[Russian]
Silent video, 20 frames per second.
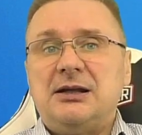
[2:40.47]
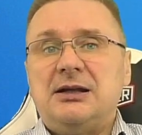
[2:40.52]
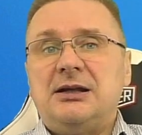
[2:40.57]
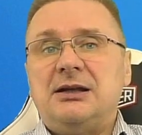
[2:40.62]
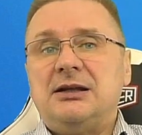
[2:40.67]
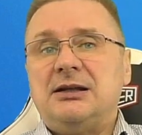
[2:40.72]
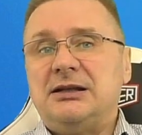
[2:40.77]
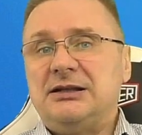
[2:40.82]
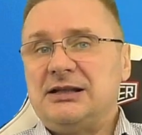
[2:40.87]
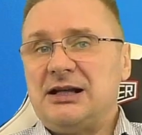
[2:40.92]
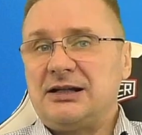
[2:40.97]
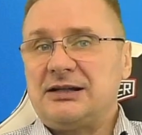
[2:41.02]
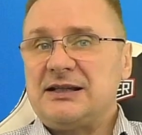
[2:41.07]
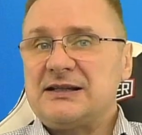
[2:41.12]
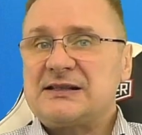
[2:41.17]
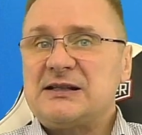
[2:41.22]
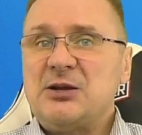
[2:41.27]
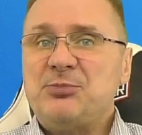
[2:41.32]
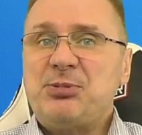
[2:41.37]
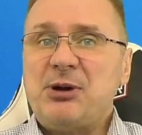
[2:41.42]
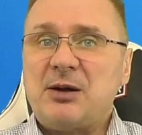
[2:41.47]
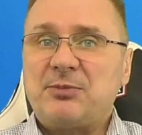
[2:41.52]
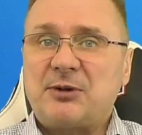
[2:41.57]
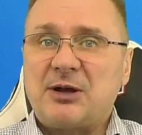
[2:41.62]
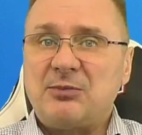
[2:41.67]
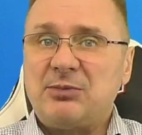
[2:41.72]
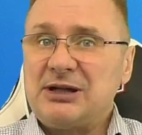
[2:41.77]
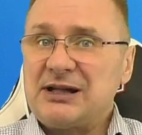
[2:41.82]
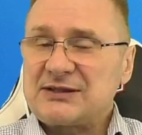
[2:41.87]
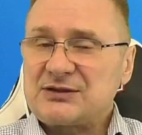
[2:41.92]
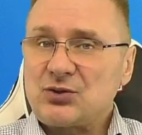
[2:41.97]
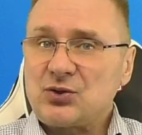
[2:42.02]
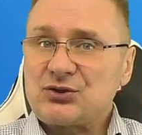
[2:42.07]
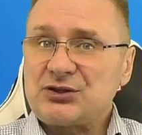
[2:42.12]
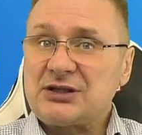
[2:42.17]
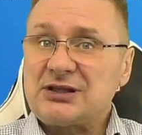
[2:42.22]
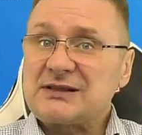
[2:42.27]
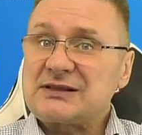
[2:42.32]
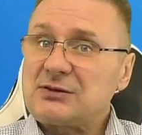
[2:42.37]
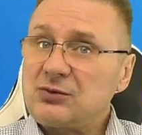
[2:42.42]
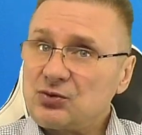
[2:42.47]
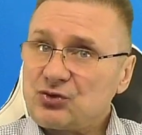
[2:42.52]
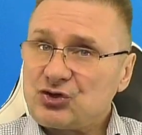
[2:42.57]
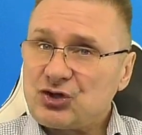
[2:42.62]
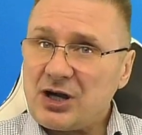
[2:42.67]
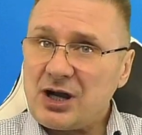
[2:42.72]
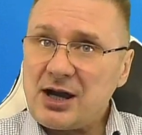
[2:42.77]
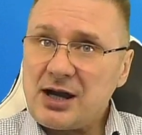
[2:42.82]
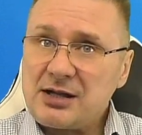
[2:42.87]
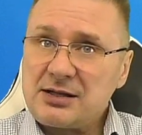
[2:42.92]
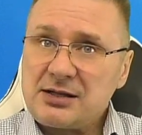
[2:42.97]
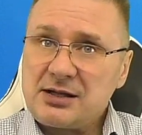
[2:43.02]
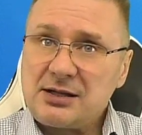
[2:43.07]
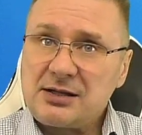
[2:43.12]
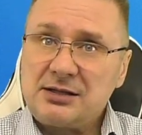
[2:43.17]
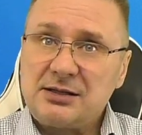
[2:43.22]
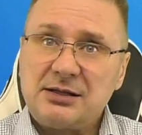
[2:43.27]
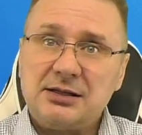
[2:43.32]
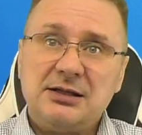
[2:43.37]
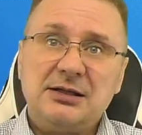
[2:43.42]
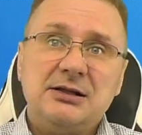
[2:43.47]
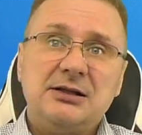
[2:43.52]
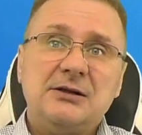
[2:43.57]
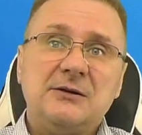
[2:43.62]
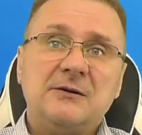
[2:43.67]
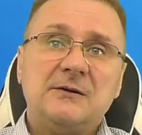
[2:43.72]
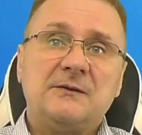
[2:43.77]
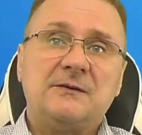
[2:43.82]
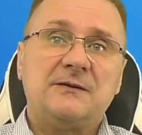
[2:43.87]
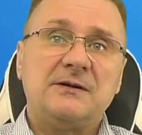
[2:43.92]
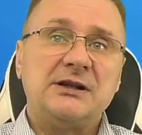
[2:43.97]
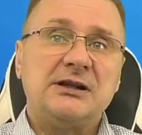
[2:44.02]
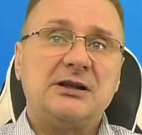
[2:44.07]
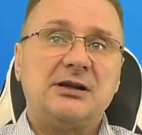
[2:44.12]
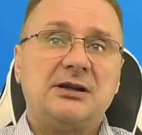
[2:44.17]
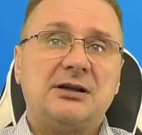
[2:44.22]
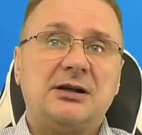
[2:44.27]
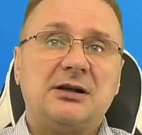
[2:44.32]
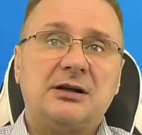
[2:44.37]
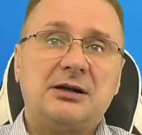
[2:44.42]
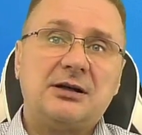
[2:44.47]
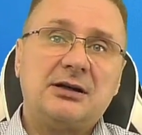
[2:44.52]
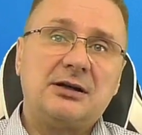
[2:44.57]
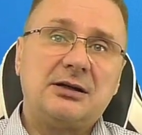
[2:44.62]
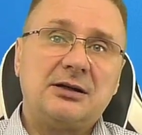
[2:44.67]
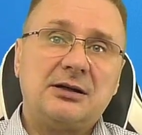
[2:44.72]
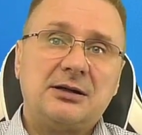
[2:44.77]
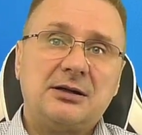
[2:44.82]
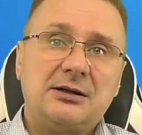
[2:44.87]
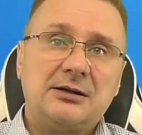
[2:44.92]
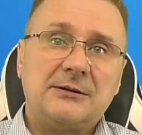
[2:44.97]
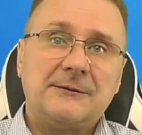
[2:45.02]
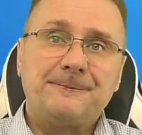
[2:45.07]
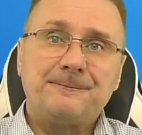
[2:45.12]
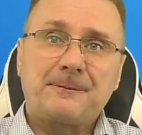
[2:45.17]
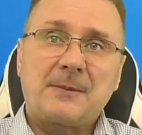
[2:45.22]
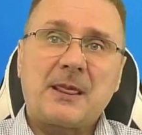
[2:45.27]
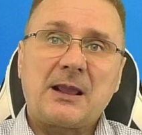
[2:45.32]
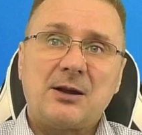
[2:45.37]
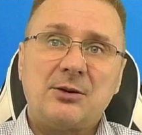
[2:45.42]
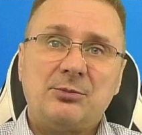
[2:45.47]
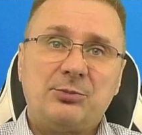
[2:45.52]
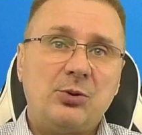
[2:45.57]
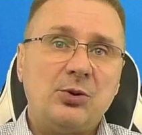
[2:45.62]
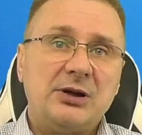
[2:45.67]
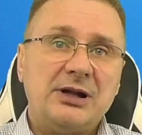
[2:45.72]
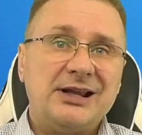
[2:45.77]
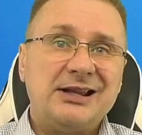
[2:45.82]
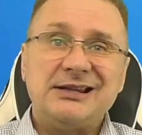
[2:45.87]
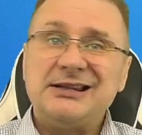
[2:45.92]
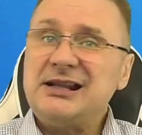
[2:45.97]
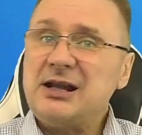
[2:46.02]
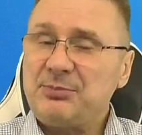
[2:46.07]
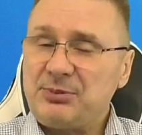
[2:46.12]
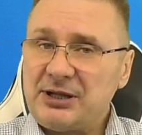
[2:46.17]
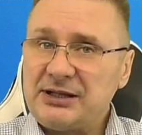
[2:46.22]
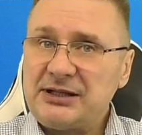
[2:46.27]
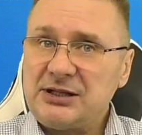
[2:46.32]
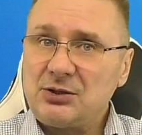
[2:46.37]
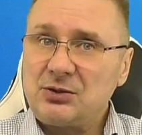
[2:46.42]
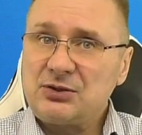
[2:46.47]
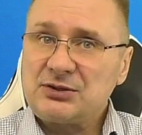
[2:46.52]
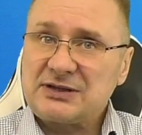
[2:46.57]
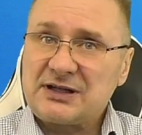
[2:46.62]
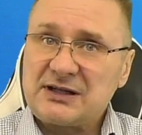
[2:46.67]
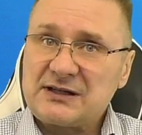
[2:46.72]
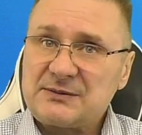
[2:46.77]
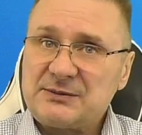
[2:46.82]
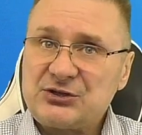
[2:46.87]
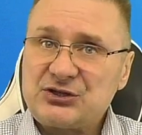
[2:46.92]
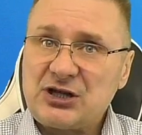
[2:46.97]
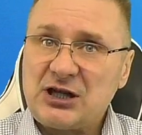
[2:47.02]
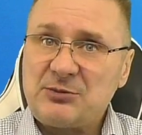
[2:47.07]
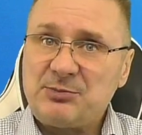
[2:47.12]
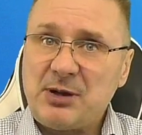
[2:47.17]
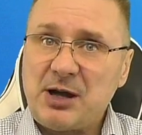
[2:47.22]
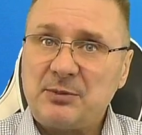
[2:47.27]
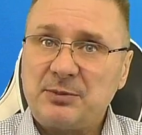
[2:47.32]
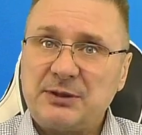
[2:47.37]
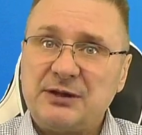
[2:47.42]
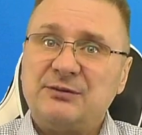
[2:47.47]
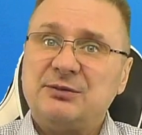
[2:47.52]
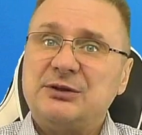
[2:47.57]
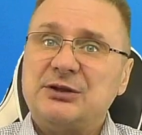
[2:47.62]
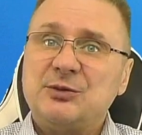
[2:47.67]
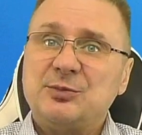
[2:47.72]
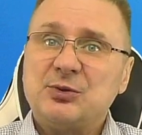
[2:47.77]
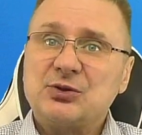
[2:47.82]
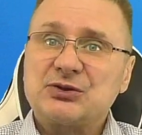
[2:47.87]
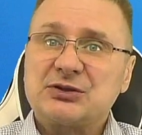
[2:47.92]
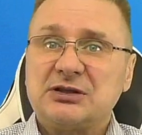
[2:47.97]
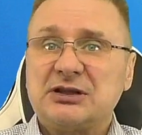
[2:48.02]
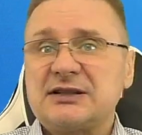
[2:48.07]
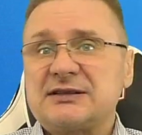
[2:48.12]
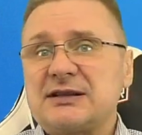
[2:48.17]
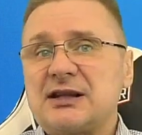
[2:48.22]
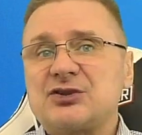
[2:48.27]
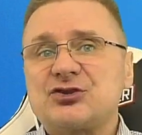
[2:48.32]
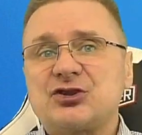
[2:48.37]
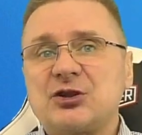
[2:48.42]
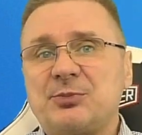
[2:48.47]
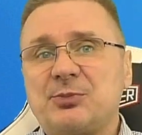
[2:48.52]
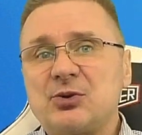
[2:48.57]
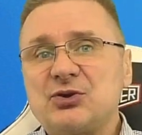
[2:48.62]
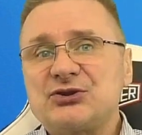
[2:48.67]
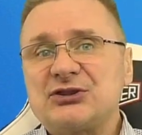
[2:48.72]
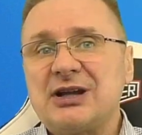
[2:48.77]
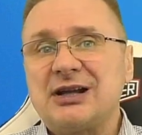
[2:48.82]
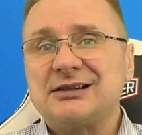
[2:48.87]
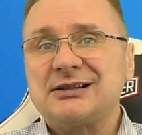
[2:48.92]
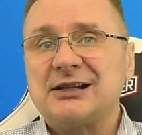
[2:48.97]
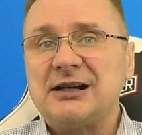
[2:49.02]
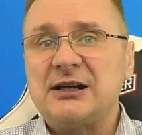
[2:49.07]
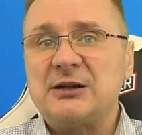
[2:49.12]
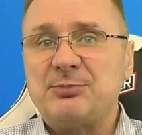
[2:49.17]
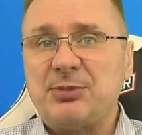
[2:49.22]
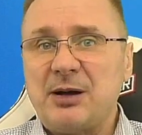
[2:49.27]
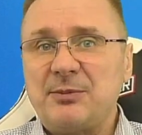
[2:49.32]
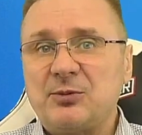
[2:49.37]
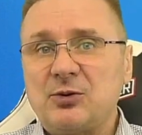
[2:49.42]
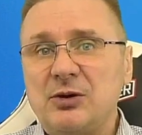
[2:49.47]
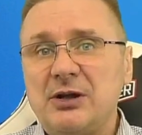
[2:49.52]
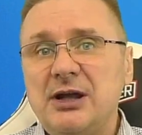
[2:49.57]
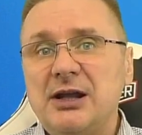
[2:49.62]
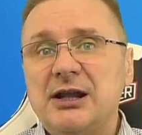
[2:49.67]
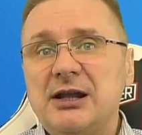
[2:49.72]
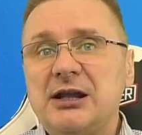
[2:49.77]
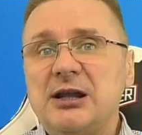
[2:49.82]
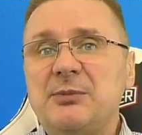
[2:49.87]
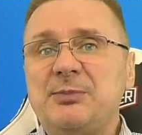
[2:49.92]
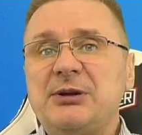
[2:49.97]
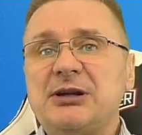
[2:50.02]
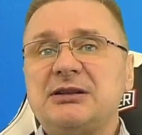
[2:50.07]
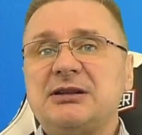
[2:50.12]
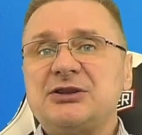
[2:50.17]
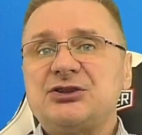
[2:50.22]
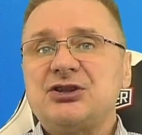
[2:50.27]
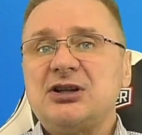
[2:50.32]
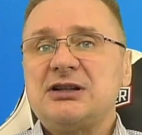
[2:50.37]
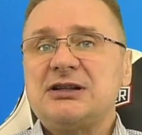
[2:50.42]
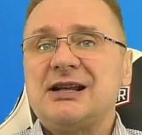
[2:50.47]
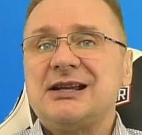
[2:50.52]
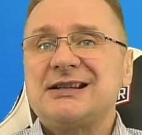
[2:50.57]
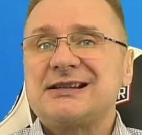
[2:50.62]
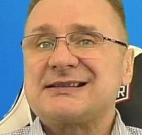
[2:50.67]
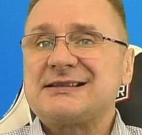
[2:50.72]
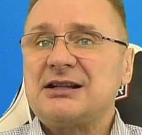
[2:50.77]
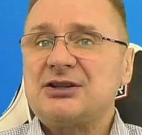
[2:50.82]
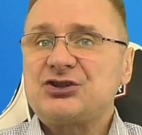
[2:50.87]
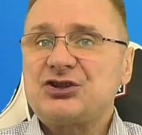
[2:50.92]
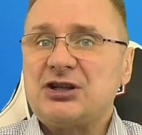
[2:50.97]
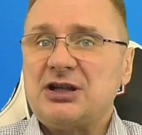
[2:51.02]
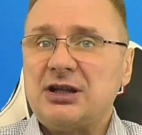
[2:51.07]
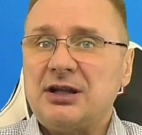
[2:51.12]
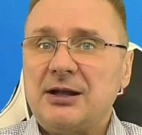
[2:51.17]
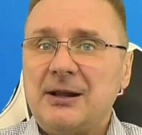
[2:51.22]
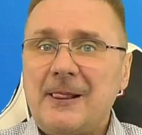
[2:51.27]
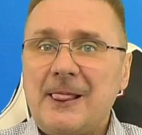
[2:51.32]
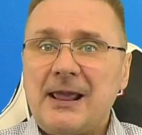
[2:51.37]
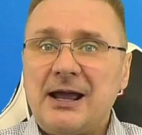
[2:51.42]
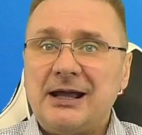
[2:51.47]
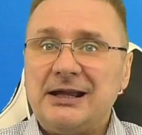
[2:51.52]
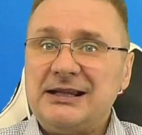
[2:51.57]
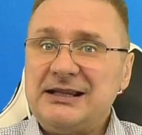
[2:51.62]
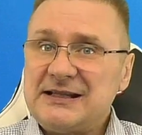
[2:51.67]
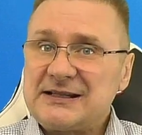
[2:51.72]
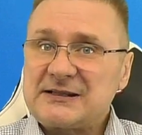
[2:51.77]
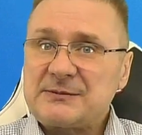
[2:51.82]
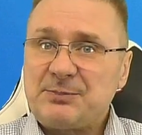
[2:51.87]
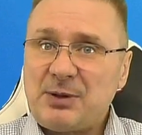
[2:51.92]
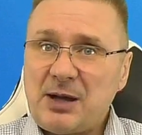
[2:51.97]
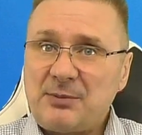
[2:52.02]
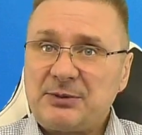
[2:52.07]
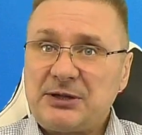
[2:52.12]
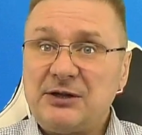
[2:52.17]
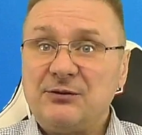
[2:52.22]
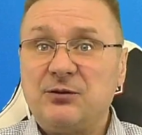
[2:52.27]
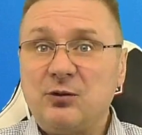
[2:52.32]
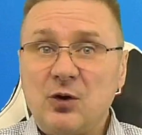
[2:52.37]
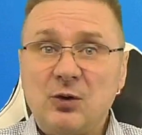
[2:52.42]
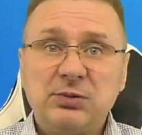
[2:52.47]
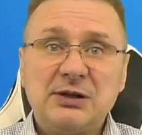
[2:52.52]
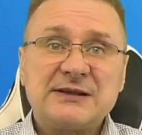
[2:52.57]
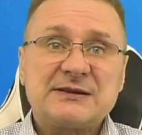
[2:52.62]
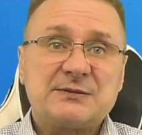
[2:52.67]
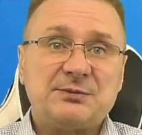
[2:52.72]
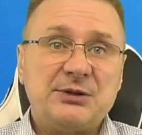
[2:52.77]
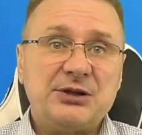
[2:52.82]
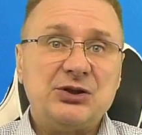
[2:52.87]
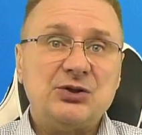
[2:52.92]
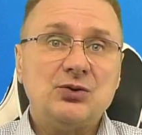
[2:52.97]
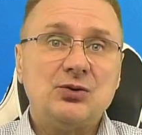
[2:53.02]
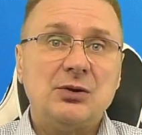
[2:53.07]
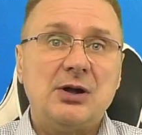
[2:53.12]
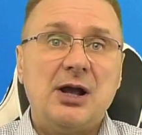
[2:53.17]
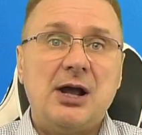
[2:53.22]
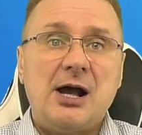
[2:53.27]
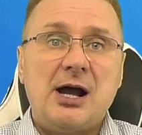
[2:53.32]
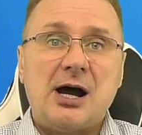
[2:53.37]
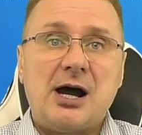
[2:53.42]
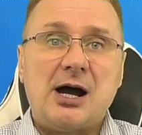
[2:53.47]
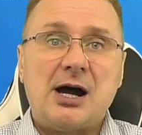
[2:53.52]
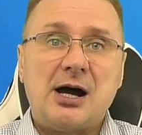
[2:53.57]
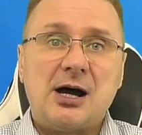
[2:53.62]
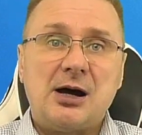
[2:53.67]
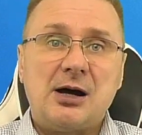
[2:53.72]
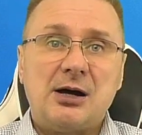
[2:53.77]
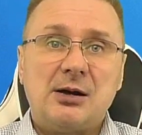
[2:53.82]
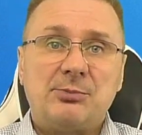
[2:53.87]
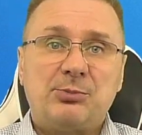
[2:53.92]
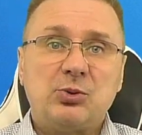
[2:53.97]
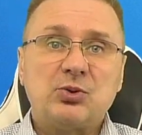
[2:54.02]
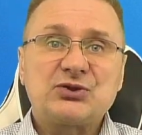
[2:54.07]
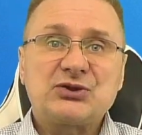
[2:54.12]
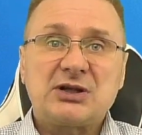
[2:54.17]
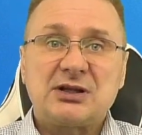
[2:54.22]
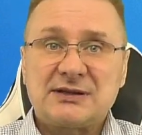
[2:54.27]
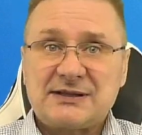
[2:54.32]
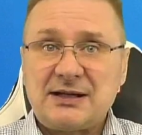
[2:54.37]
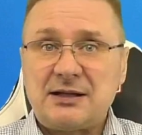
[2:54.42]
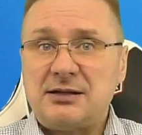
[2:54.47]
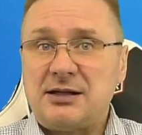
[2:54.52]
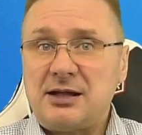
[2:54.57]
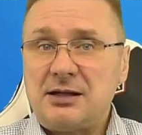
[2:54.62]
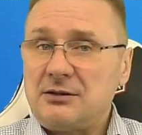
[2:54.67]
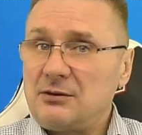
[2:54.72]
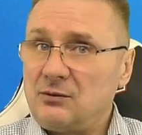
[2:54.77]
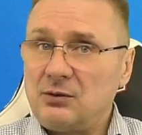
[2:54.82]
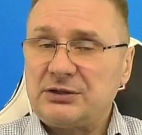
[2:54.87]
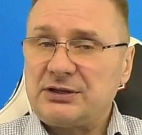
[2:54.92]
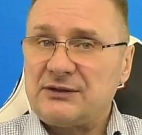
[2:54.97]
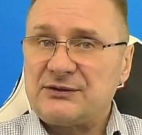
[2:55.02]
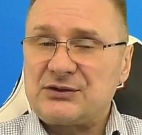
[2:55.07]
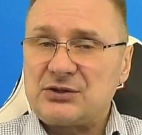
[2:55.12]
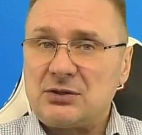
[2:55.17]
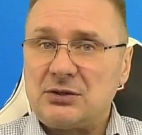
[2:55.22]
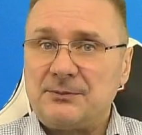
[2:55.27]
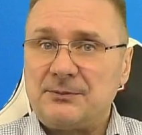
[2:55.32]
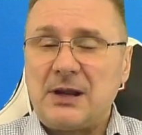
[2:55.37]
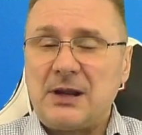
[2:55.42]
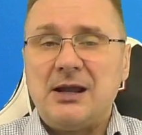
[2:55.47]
Итак, если папка была создана случайно, или вы э, более не планируете размещать папки в меню пуск, достаточно просто открыть папку и перетащить значки из папки в область меню э, пуск за ней. Вот и все.